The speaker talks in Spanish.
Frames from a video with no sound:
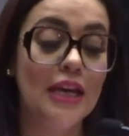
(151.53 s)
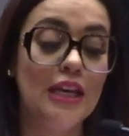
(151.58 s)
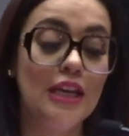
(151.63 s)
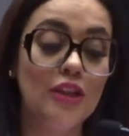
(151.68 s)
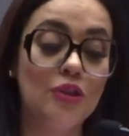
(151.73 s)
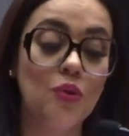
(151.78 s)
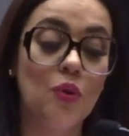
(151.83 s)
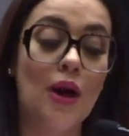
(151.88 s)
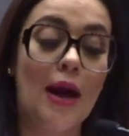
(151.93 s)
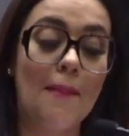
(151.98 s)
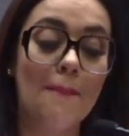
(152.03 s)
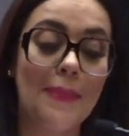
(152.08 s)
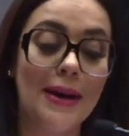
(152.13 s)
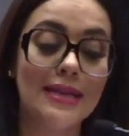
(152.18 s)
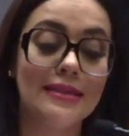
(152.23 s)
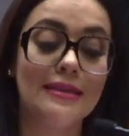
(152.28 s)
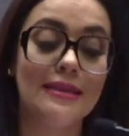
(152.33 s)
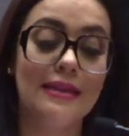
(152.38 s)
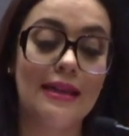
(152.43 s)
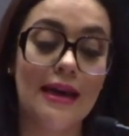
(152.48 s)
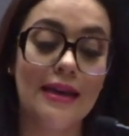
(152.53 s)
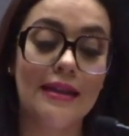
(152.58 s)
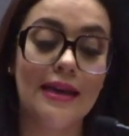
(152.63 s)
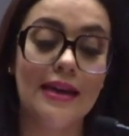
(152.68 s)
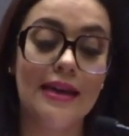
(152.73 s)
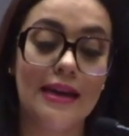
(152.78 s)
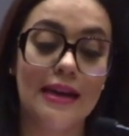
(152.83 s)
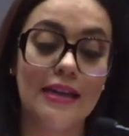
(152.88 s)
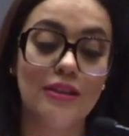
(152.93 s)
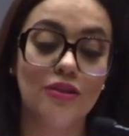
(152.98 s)
y su capacidad de
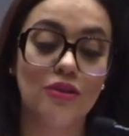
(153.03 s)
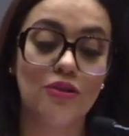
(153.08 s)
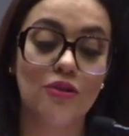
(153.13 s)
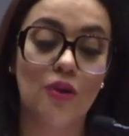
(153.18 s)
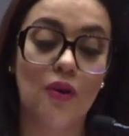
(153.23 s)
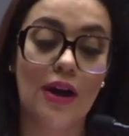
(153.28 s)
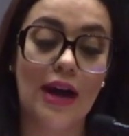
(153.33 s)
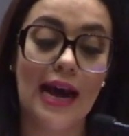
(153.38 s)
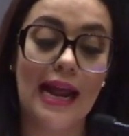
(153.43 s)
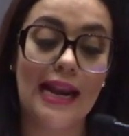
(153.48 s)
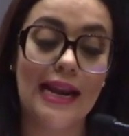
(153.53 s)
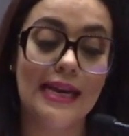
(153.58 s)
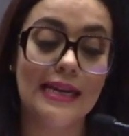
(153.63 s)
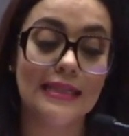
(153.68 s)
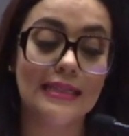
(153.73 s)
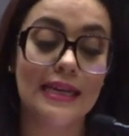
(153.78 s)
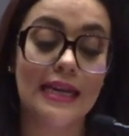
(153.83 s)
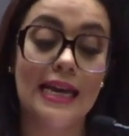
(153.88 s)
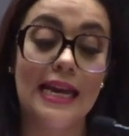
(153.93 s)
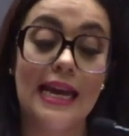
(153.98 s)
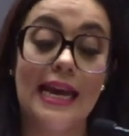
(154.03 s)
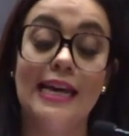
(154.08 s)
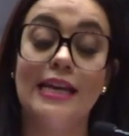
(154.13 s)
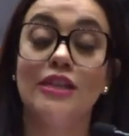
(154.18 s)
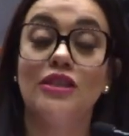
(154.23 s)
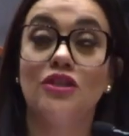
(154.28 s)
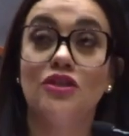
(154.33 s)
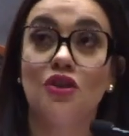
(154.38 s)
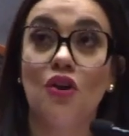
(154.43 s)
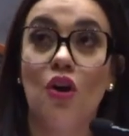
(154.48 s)
ingresos locales
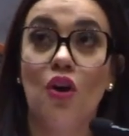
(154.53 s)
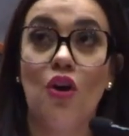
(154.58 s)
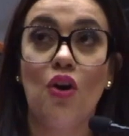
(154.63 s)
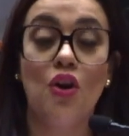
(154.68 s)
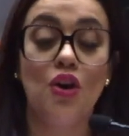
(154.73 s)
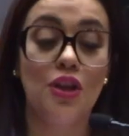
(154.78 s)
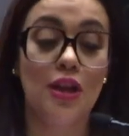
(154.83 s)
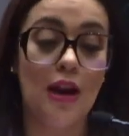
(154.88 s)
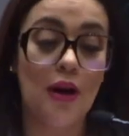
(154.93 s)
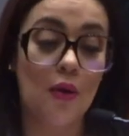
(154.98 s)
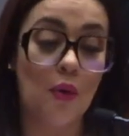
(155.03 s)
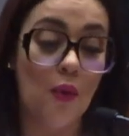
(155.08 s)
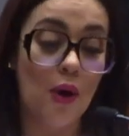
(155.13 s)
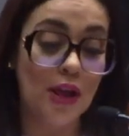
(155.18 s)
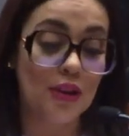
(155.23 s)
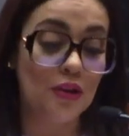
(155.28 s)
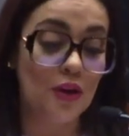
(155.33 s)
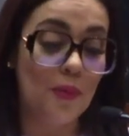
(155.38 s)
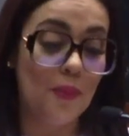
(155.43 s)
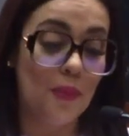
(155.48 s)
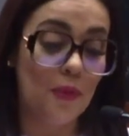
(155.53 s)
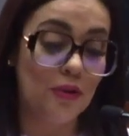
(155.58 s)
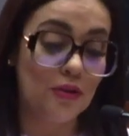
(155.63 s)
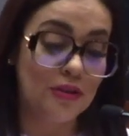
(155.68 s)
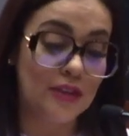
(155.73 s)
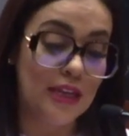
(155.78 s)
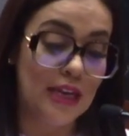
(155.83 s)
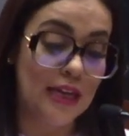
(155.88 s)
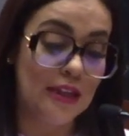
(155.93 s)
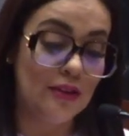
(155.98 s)
es solo del
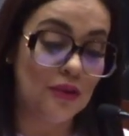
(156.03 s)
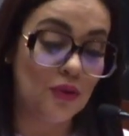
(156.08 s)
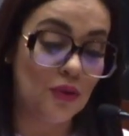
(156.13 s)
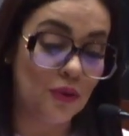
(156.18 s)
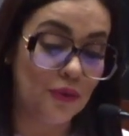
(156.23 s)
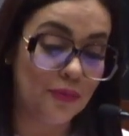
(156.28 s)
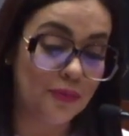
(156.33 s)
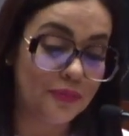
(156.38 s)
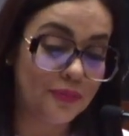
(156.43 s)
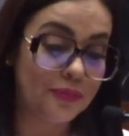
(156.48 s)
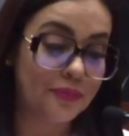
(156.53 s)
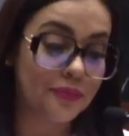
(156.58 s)
4%.